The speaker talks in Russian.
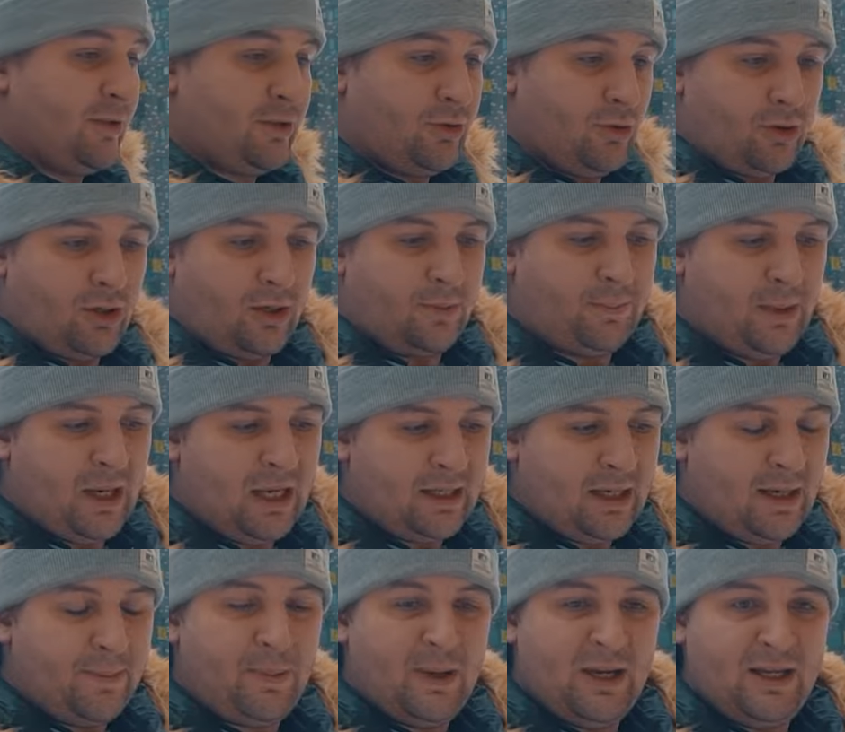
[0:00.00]
45,
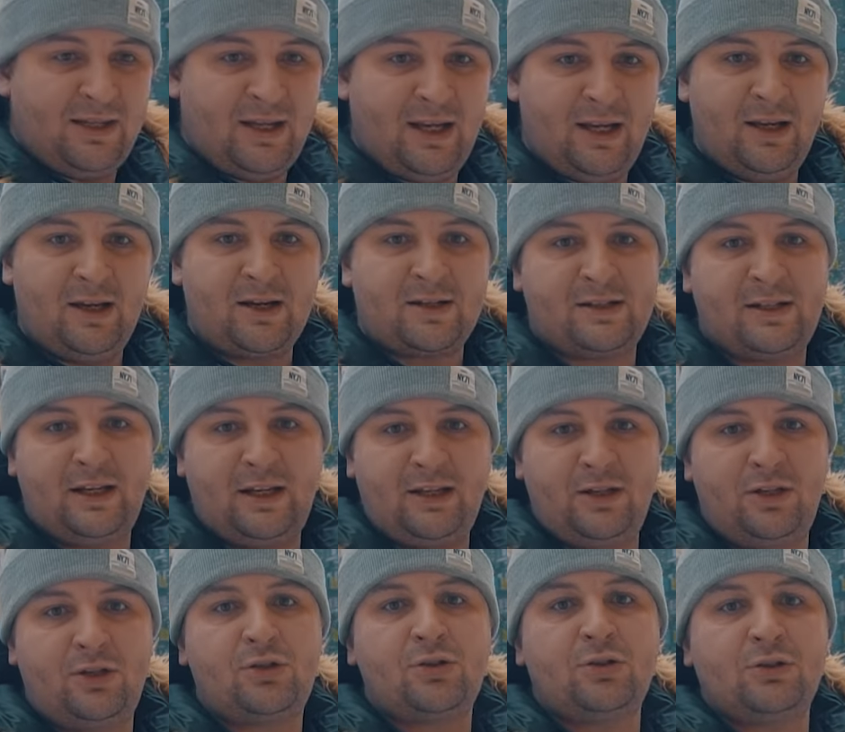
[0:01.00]
и по идее
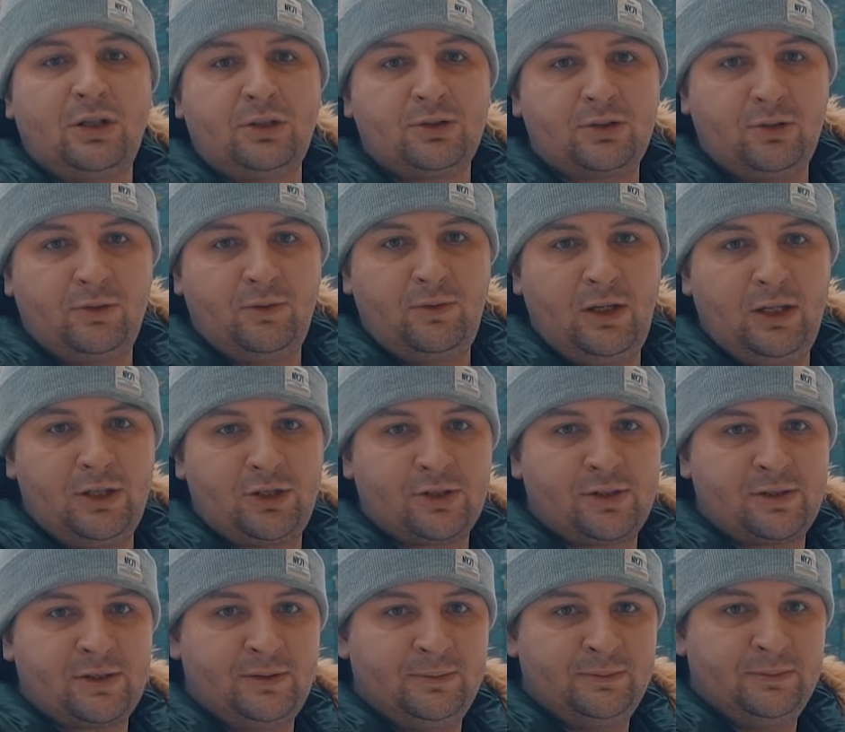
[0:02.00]
расстояние еще должно
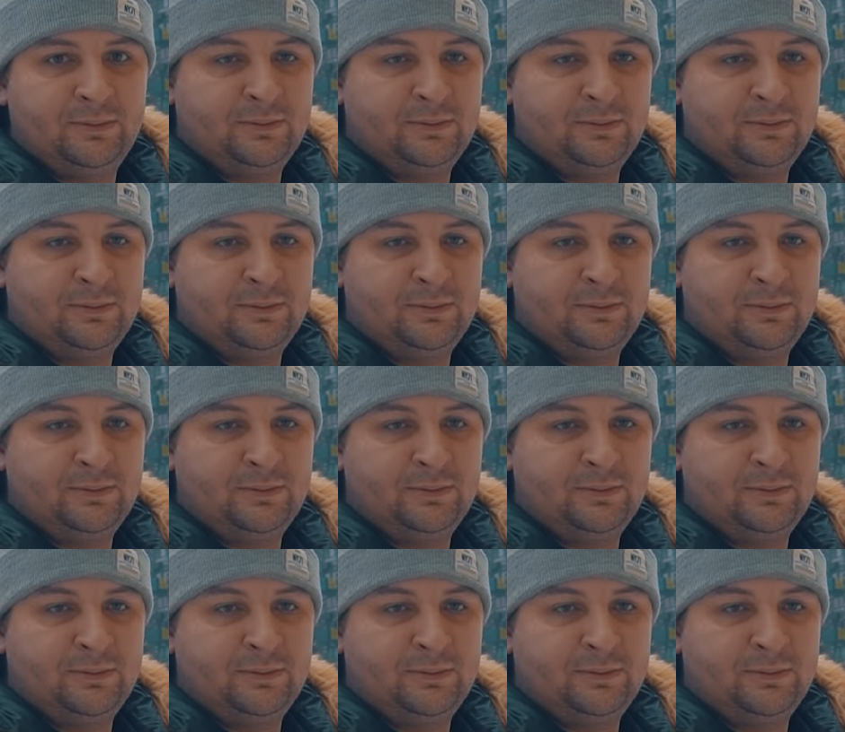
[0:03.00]
увеличиться.